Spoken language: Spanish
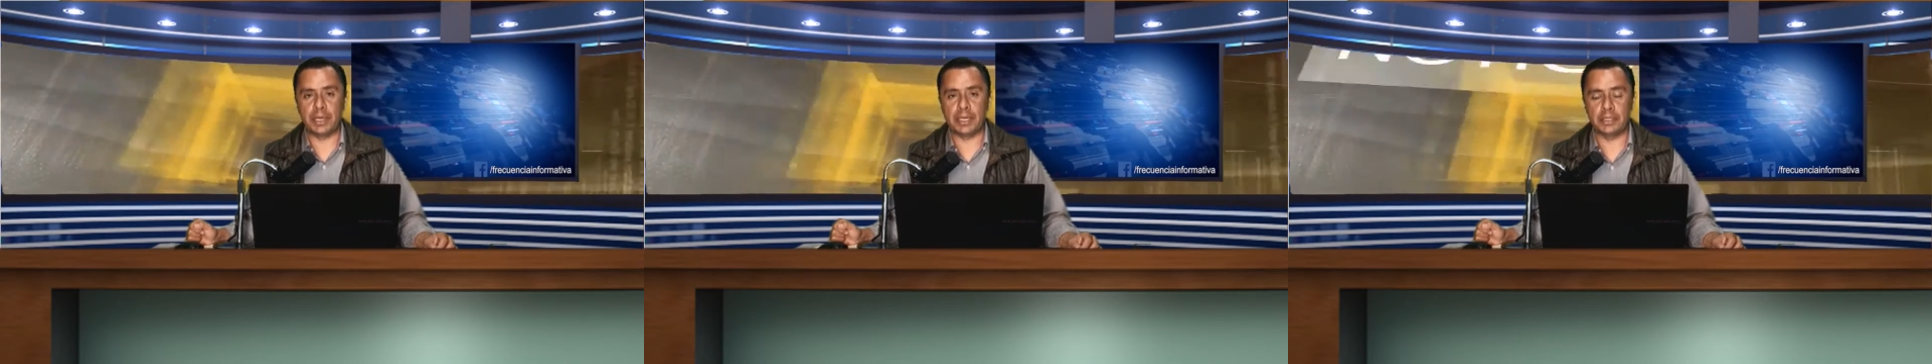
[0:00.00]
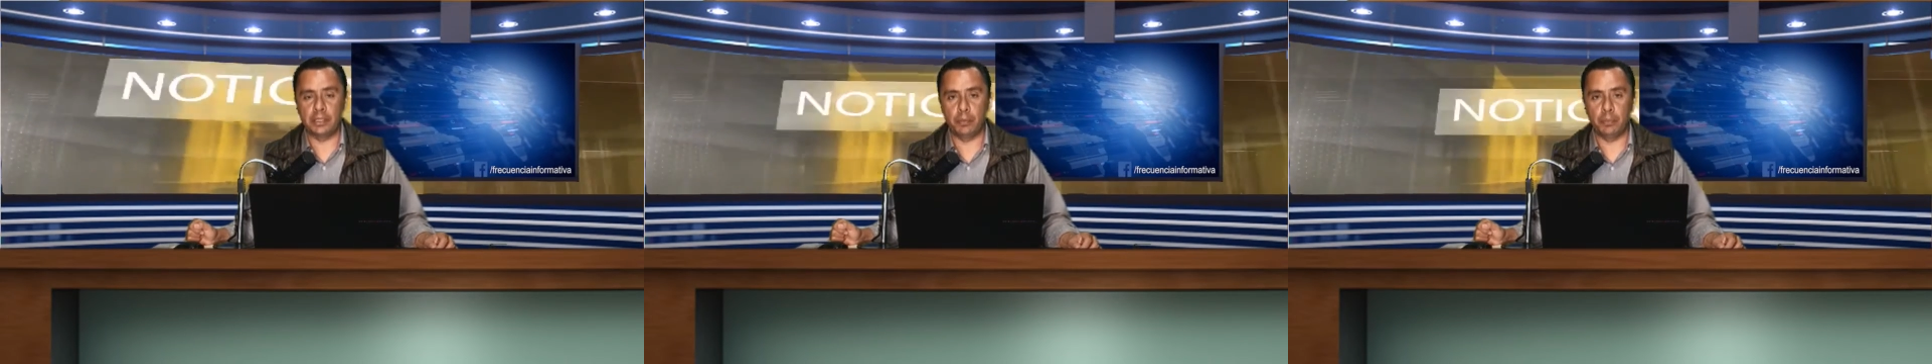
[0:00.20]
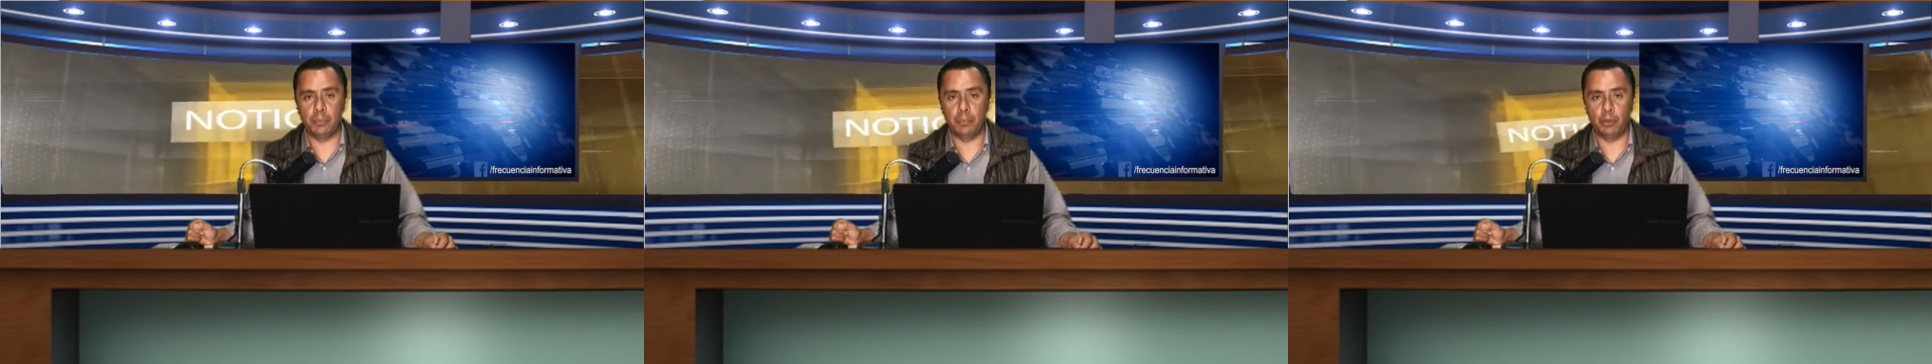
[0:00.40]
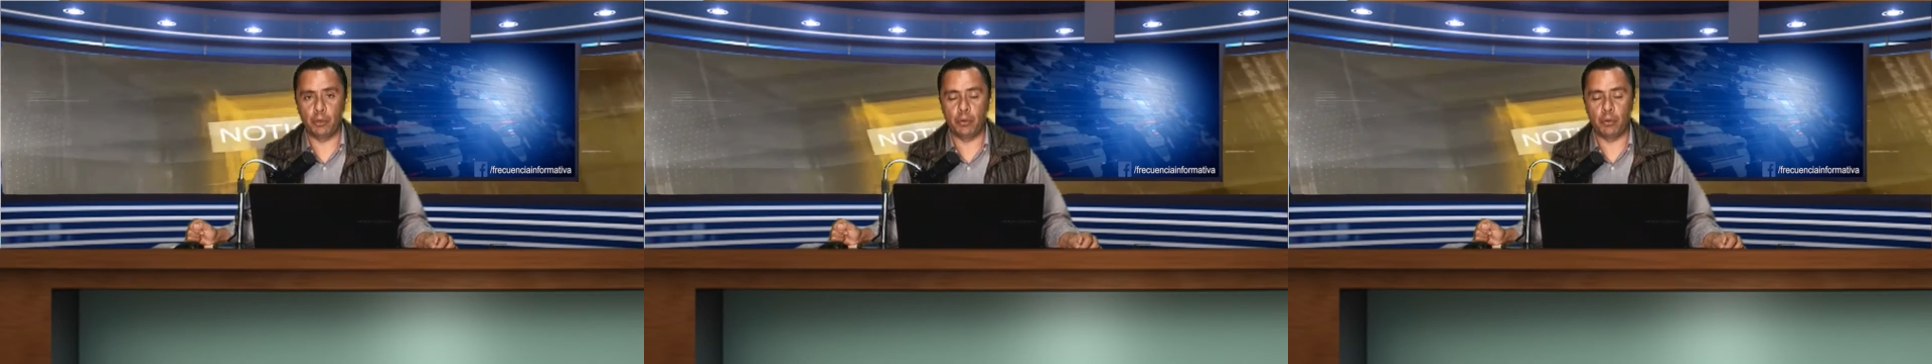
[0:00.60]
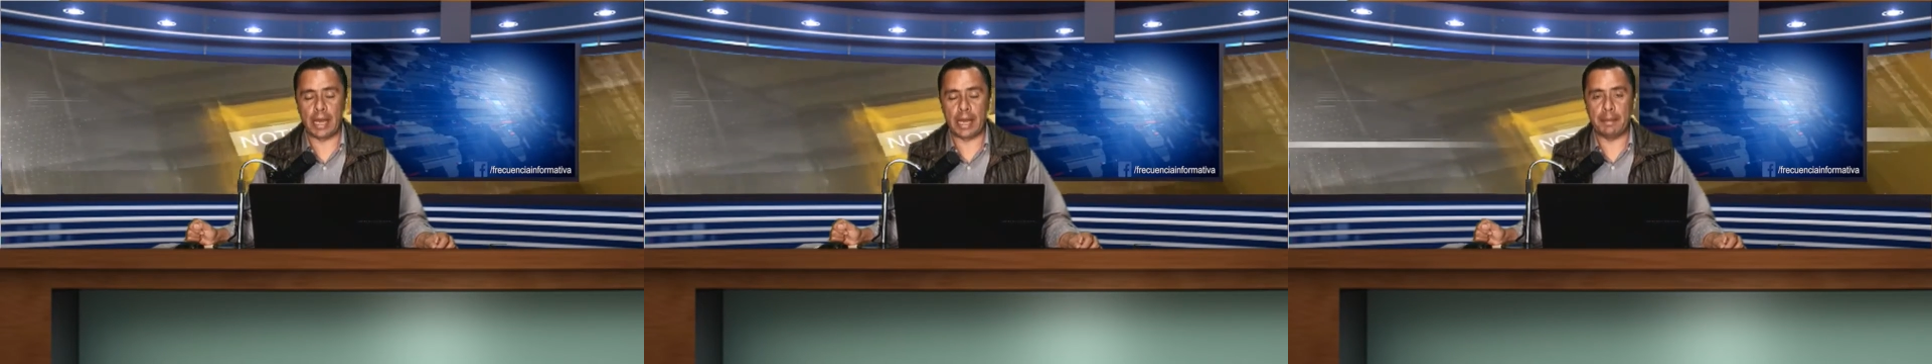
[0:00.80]
partido
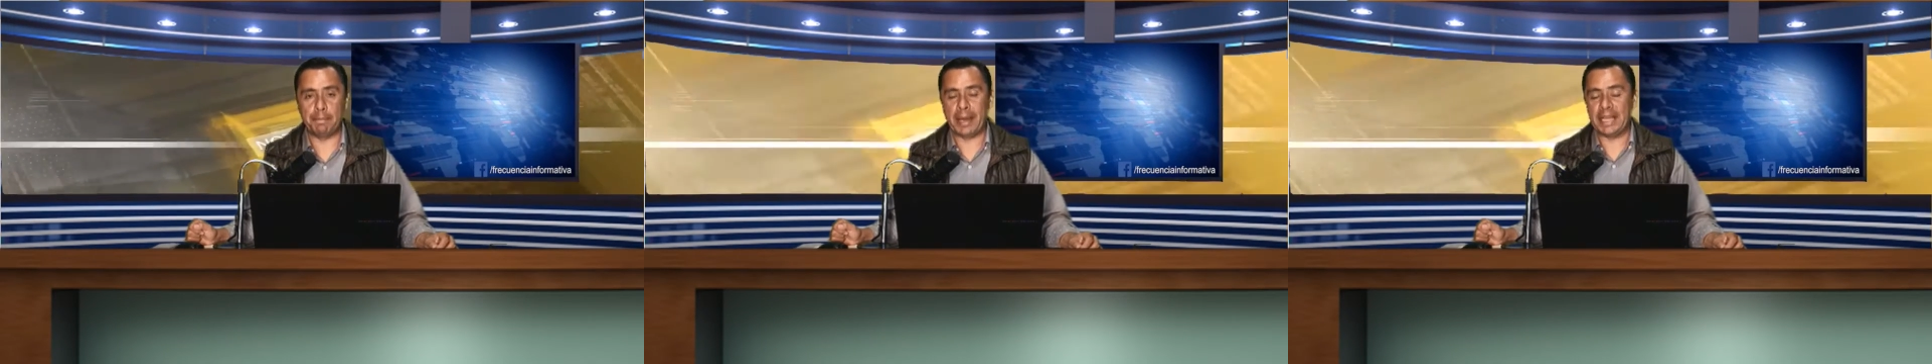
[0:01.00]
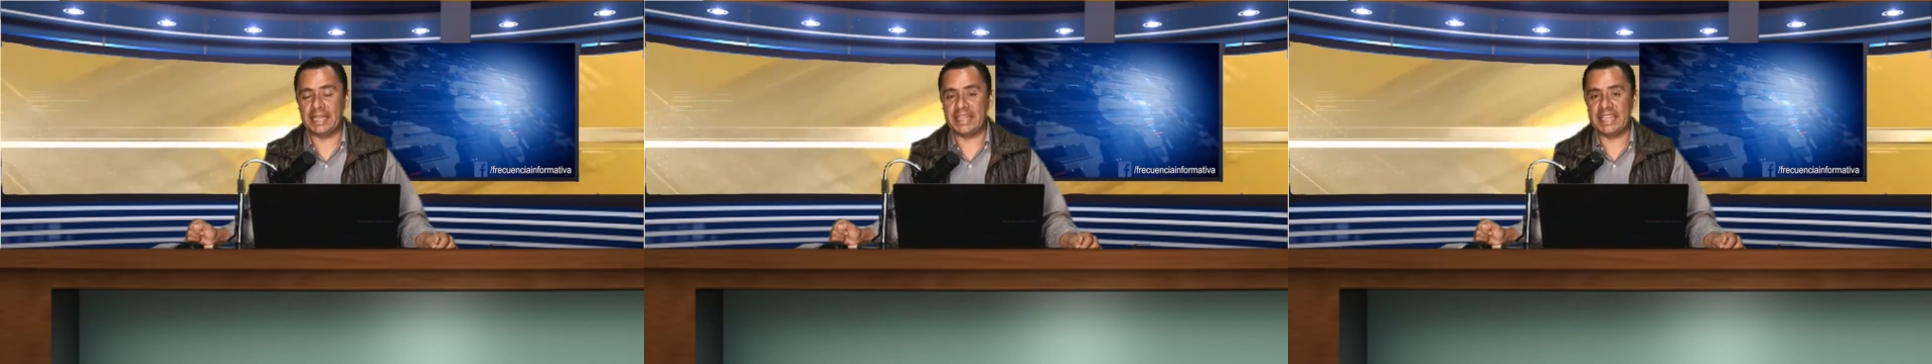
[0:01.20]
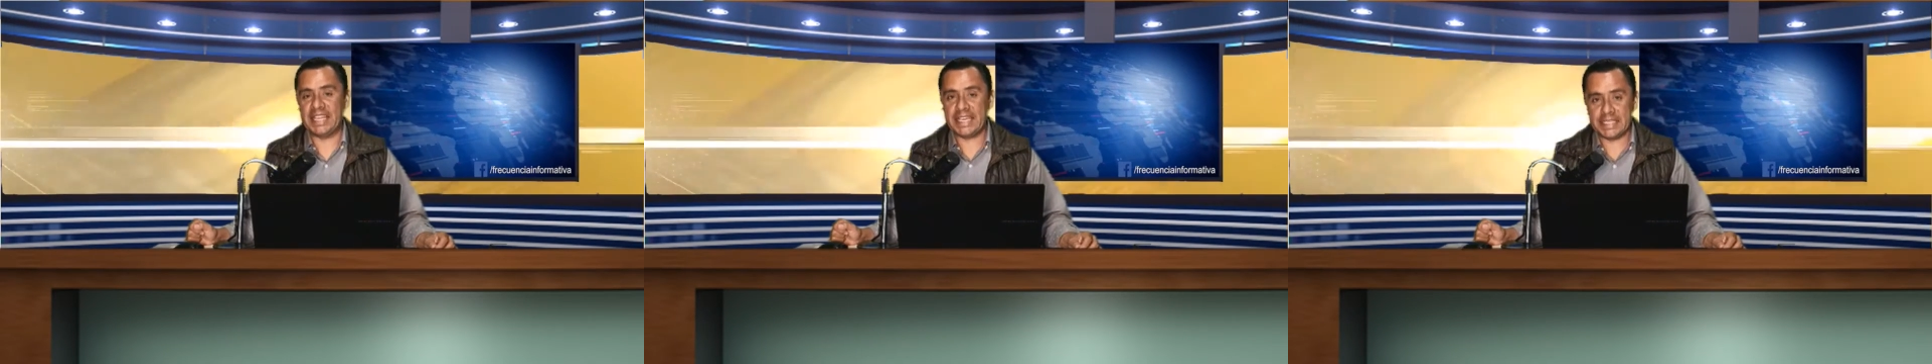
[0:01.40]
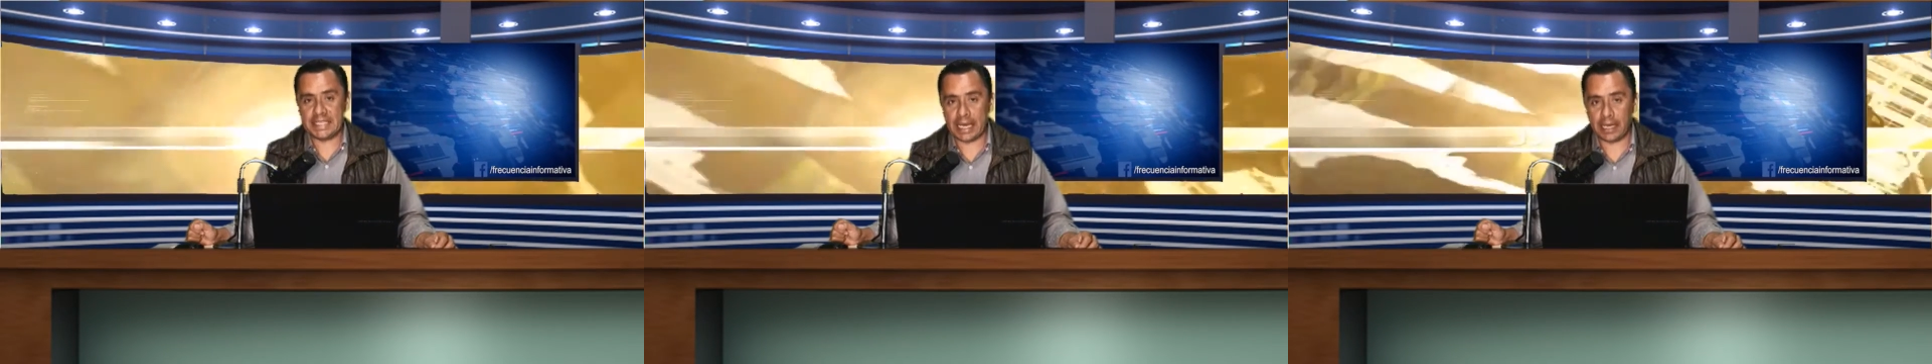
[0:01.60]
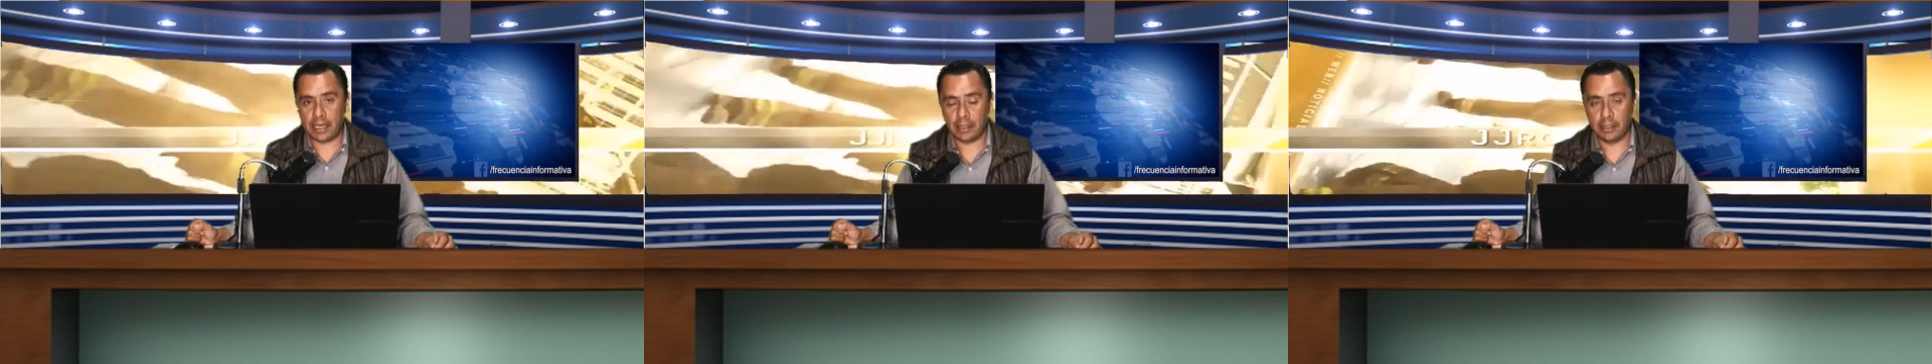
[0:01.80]
por una
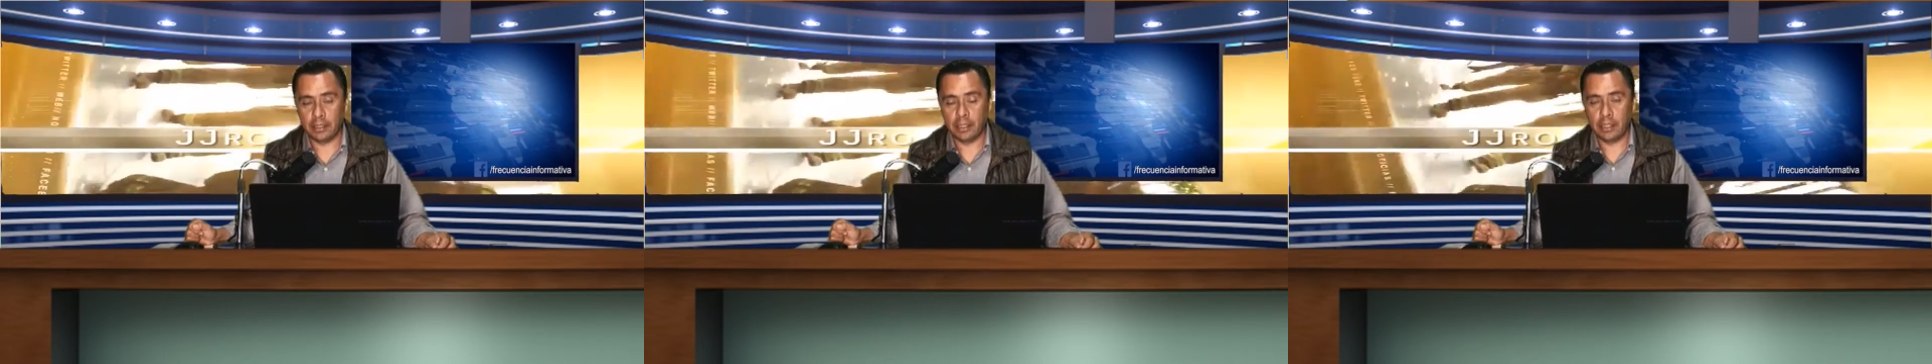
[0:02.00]
pandilla,